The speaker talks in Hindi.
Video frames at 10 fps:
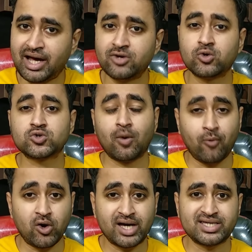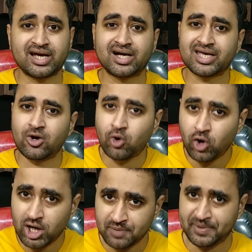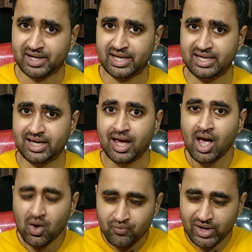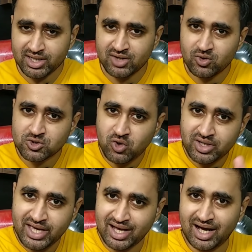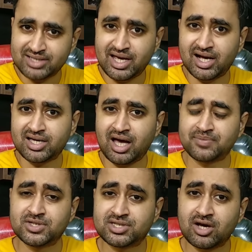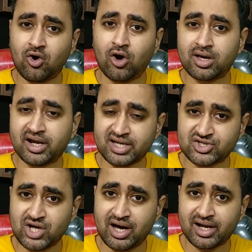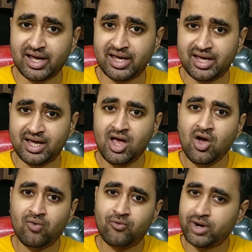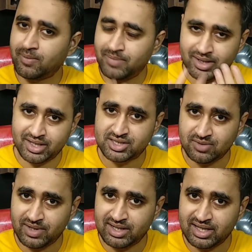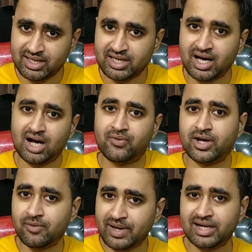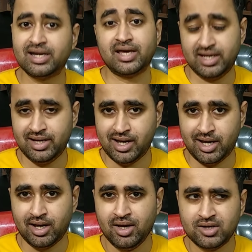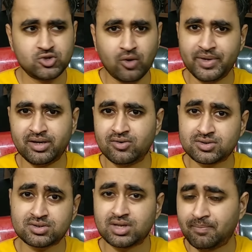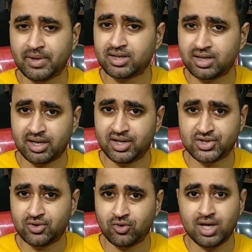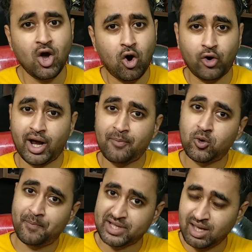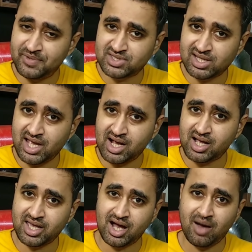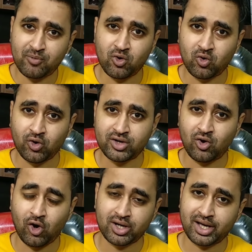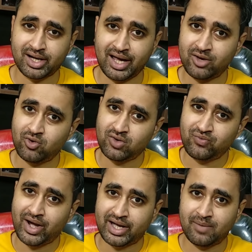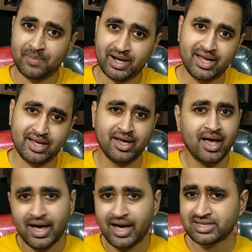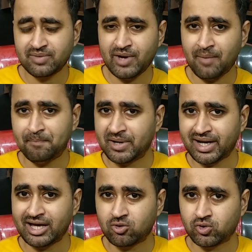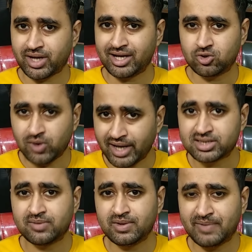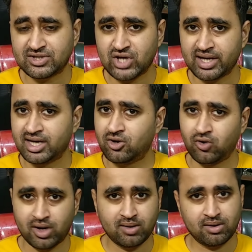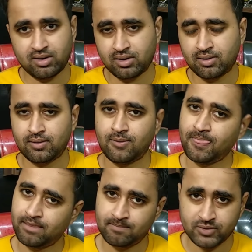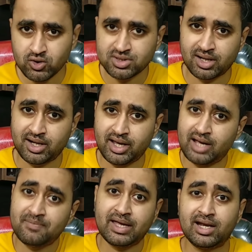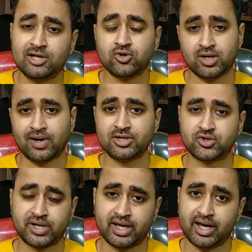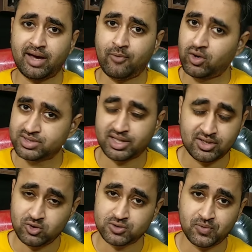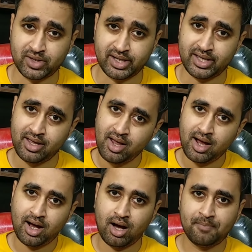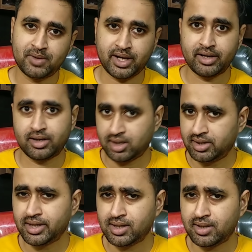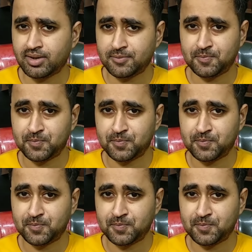ना ही उसको बोल बोला जाएगा कि होल्ड पर रहिए बल्कि उसको ये कहा जाएगा कि आप जिससे कॉल करना चाह रहे हैं वो नंबर रीचेबल नहीं है या अवेलेबल नहीं है जो भी उस नंबर की कंडीशन होगी और आपको पता भी चल जाएगा कि आपको कोई कॉल कर रहा है कोई वेटिंग पर है ऐसे में आप पिटाई कुटाई धुलाई से भी बच जाएंगे और यूज़ um, कर लेना यार मेरे लिए तो ये वाली जो ट्रिक है ना बहुत ज़्यादा यूज़फुल रही है आप ट्राई करके देख लेना